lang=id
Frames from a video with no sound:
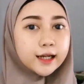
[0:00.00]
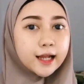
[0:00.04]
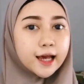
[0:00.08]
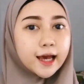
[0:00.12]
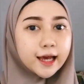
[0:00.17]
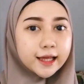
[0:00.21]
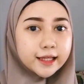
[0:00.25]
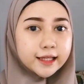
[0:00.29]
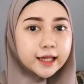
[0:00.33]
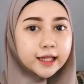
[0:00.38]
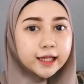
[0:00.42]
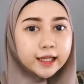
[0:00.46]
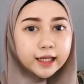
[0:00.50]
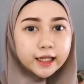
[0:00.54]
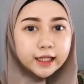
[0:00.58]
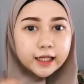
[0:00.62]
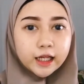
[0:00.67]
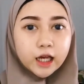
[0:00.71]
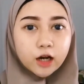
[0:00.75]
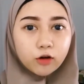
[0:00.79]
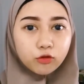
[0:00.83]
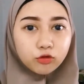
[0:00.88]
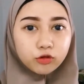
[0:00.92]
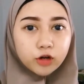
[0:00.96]
Nah, jadi
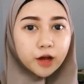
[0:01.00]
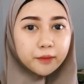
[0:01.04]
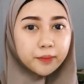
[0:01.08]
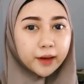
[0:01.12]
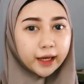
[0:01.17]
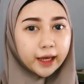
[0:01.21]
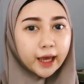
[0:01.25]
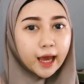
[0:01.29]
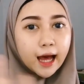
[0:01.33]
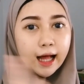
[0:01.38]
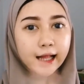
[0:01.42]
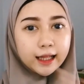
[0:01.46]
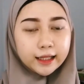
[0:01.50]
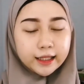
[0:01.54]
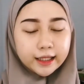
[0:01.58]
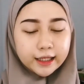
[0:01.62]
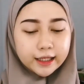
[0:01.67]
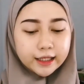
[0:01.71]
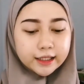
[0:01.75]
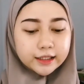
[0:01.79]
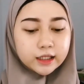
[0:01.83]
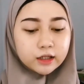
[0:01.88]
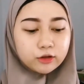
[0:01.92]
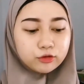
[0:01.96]
ini aku udah pakai
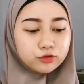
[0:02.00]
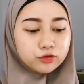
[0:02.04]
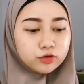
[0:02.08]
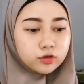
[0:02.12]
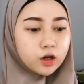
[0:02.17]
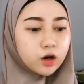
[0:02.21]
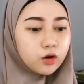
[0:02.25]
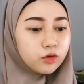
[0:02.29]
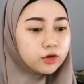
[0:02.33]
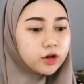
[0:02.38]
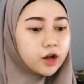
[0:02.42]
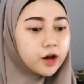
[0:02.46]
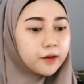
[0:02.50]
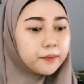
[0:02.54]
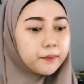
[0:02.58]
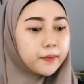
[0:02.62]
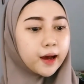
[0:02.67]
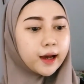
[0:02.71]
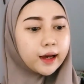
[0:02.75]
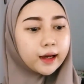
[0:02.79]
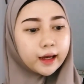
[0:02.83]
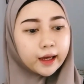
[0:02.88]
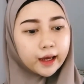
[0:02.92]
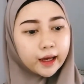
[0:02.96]
alis, aku juga udah
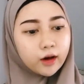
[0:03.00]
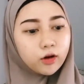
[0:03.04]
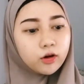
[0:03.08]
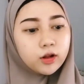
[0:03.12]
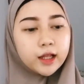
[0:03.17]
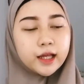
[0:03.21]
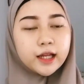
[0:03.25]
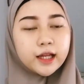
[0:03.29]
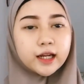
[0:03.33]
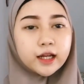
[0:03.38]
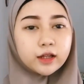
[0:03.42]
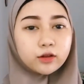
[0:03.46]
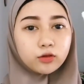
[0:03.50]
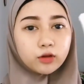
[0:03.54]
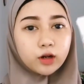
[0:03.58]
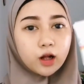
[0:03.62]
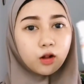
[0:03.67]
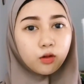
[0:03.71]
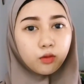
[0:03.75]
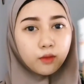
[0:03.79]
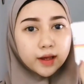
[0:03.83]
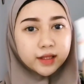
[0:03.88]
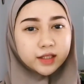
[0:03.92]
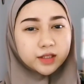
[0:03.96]
pakai Olay Natural
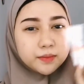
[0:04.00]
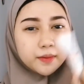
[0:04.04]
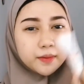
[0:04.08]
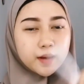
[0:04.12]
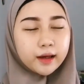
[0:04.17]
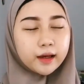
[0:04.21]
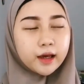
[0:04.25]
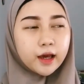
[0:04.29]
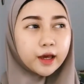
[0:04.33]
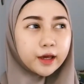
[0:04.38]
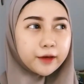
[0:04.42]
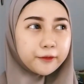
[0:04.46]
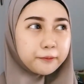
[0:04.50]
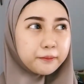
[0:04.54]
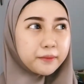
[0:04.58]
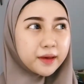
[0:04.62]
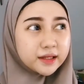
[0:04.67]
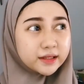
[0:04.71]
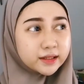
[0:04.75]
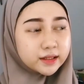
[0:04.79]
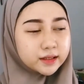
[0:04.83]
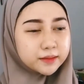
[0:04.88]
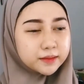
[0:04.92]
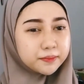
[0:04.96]
White sebagai
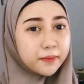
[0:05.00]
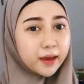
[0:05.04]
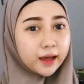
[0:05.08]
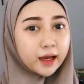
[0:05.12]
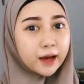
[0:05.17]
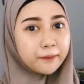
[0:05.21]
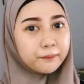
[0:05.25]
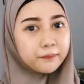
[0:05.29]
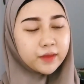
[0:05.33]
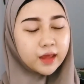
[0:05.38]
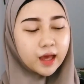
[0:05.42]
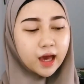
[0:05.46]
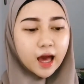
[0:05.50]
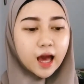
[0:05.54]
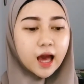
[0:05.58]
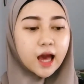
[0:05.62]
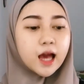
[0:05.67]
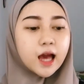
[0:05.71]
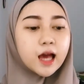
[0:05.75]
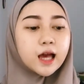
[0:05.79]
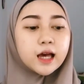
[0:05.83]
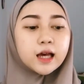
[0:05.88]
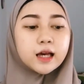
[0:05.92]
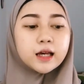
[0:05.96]
base makeupnya.
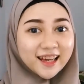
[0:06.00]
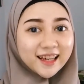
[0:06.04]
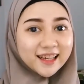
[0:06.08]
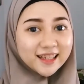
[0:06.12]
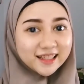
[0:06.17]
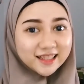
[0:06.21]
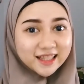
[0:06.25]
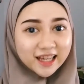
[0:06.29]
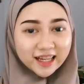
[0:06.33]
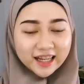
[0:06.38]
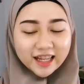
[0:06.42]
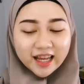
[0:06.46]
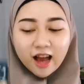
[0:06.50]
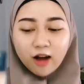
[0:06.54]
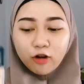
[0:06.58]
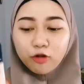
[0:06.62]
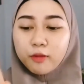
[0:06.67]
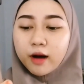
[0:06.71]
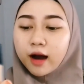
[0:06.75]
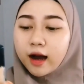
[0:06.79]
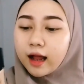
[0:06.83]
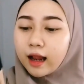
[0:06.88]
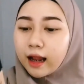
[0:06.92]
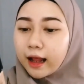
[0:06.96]
Jadi aku
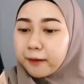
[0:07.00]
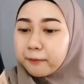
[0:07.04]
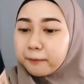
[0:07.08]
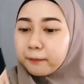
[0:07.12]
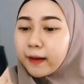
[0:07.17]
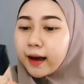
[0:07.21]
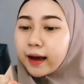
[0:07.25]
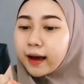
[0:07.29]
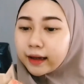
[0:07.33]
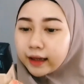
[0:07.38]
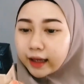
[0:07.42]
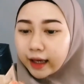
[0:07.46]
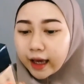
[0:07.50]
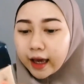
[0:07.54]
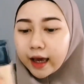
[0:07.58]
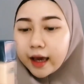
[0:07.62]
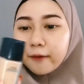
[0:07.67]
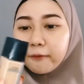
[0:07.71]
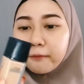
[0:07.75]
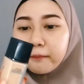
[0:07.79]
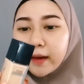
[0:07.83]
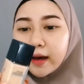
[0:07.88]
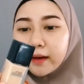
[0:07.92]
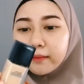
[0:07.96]
bakalan
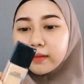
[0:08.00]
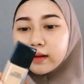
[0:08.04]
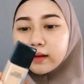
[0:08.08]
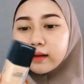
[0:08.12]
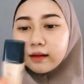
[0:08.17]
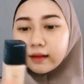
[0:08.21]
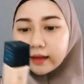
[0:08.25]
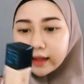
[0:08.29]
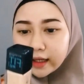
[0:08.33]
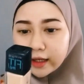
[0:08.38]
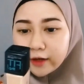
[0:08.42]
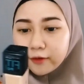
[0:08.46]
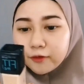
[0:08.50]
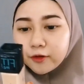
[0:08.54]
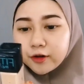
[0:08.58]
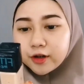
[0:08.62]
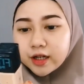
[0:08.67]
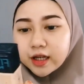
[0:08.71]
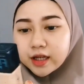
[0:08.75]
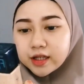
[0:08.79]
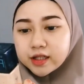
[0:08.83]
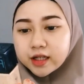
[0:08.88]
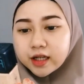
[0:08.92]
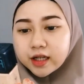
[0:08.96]
pakai Maybelline
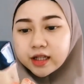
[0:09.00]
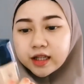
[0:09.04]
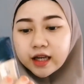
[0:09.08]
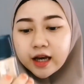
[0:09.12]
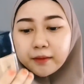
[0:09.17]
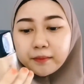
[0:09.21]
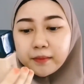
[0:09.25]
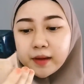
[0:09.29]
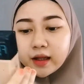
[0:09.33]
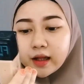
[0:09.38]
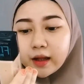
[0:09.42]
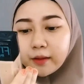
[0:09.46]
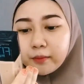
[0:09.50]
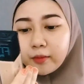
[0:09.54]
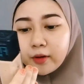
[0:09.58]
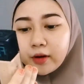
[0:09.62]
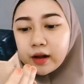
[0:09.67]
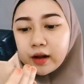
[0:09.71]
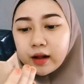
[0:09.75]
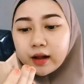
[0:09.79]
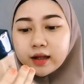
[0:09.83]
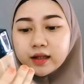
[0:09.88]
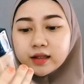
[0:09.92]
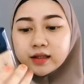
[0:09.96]
foundation yang matte and
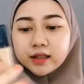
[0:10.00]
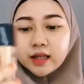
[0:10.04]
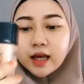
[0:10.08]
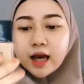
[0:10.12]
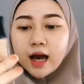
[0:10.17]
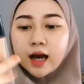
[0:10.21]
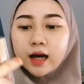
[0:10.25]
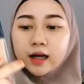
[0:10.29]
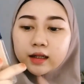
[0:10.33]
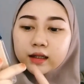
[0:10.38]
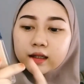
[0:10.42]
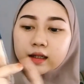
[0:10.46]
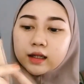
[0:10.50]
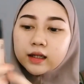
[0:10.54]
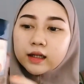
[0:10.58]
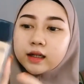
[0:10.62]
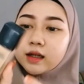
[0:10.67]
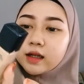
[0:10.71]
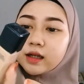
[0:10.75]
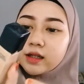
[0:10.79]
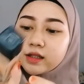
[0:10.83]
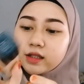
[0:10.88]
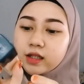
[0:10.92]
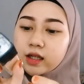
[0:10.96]
poreless yang
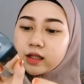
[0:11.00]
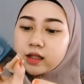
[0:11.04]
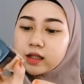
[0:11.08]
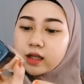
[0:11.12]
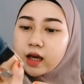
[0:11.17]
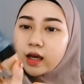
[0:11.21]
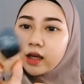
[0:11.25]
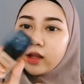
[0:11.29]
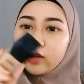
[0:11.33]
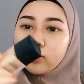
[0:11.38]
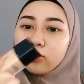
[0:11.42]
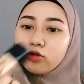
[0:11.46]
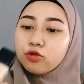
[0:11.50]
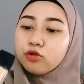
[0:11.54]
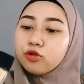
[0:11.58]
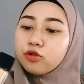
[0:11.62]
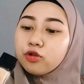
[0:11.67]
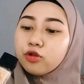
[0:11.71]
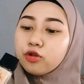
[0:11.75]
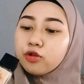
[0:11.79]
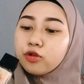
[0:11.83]
shade-nya itu